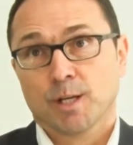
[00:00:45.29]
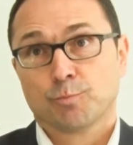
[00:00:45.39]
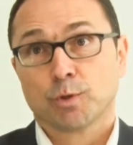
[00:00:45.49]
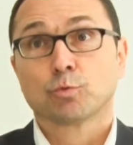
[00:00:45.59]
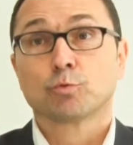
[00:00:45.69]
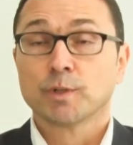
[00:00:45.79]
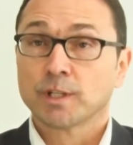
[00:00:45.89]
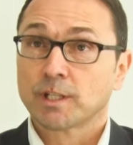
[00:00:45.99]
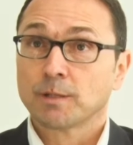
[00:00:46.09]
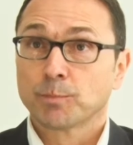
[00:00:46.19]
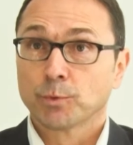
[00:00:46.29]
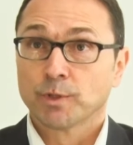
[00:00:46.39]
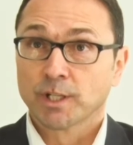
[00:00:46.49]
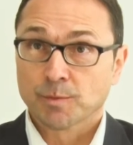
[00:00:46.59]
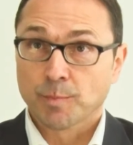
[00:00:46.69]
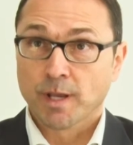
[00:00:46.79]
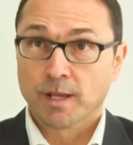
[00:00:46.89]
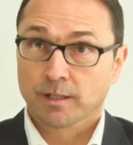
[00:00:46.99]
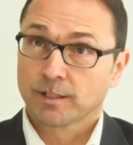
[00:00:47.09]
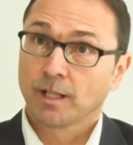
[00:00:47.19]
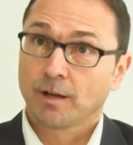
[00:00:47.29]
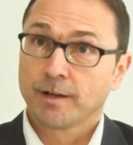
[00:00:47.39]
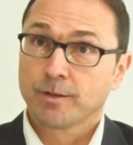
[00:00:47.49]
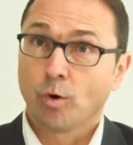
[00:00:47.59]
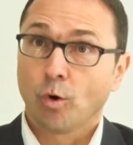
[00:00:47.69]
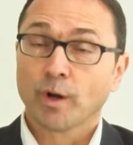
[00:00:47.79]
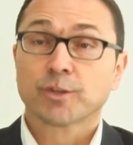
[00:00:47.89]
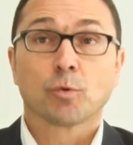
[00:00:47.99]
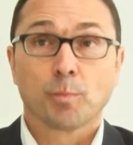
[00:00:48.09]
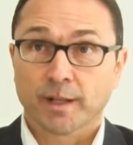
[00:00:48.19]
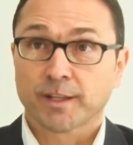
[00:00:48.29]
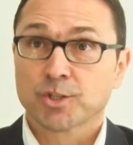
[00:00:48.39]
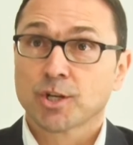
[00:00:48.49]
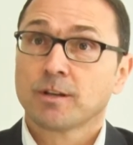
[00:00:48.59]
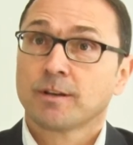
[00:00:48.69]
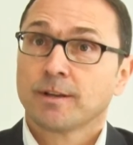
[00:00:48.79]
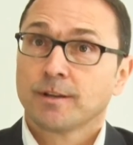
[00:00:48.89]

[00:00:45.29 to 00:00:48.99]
Et puis toute une équipe d'experts qui travaille en relation partagée,